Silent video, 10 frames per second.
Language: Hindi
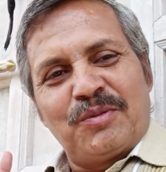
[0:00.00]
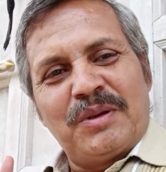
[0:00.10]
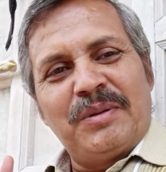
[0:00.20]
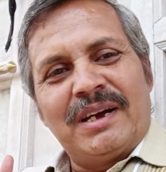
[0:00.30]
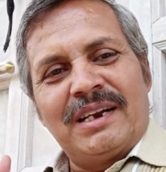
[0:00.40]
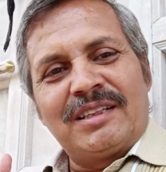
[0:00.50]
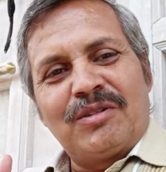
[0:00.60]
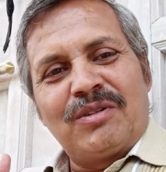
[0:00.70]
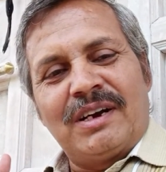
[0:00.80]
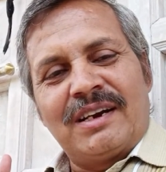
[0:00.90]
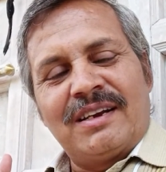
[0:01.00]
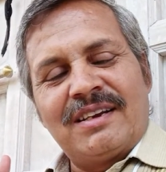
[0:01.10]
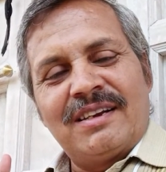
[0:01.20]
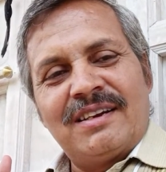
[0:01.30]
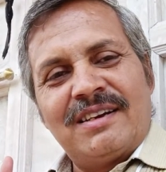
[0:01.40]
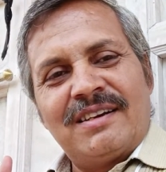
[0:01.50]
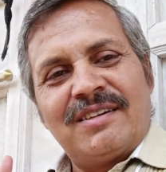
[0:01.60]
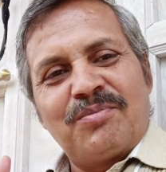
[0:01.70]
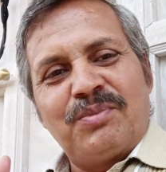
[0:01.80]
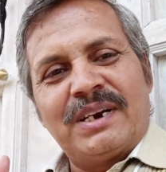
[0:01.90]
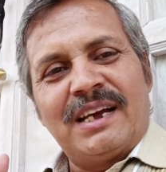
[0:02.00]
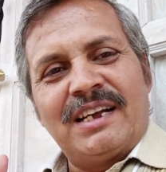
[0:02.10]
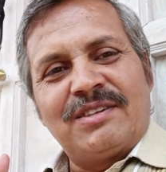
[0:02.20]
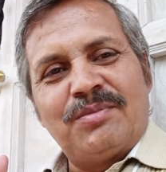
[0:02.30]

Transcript: तो मैं भी खा लेता हूँ खाना बढ़िया आज